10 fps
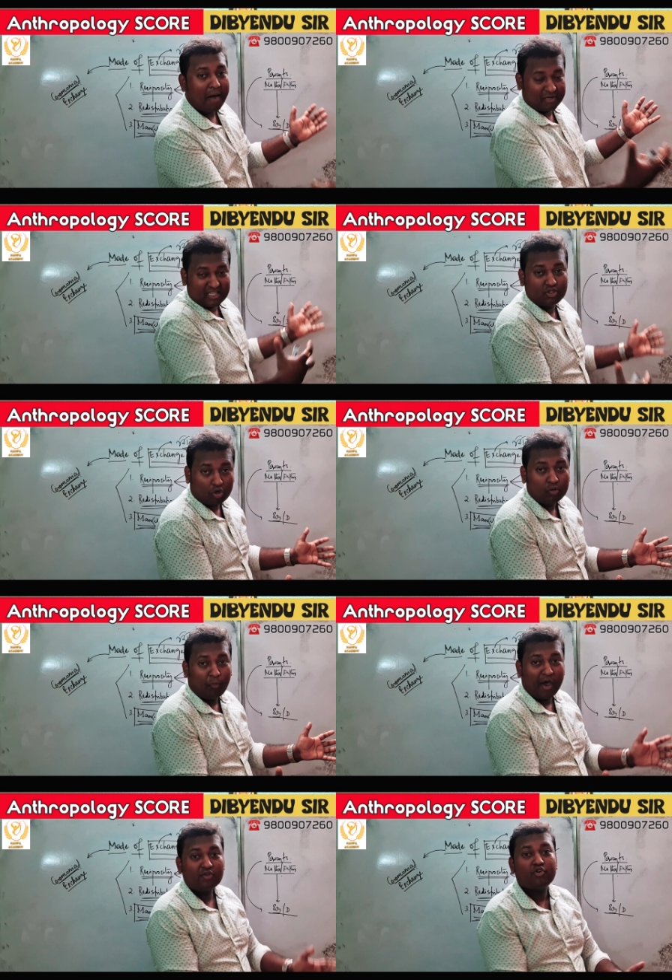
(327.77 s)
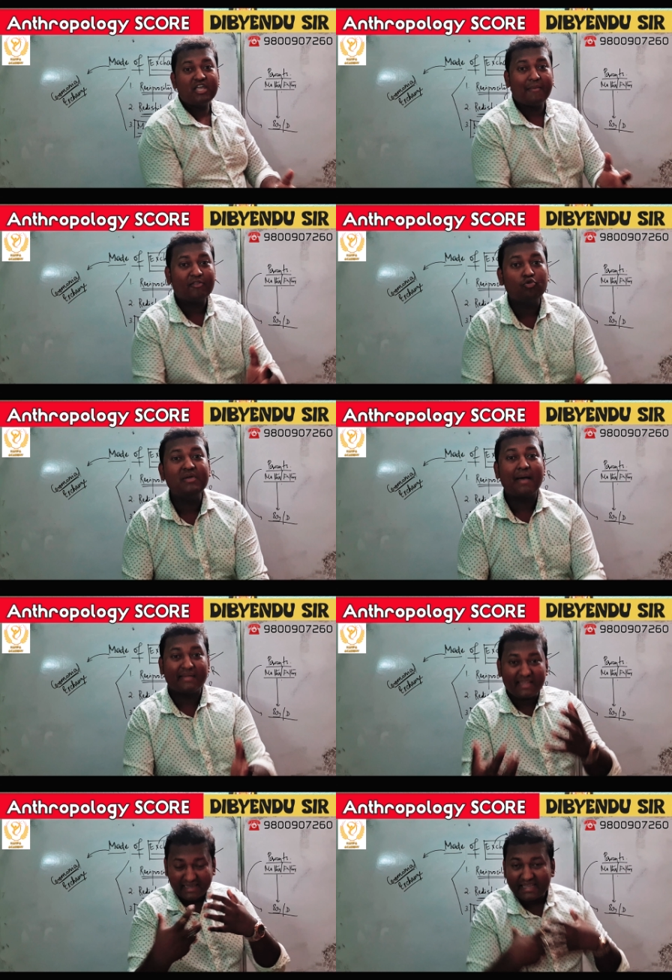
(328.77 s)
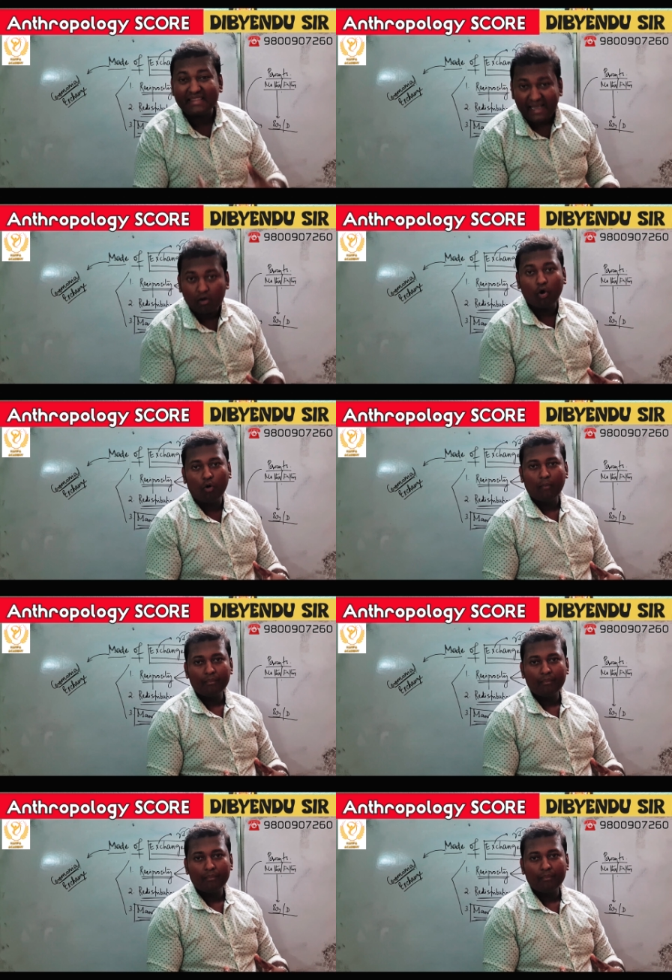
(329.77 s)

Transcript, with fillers: আমাদের যখন বয়স হয়ে যাবে তুমি আমাদেরকে দেখো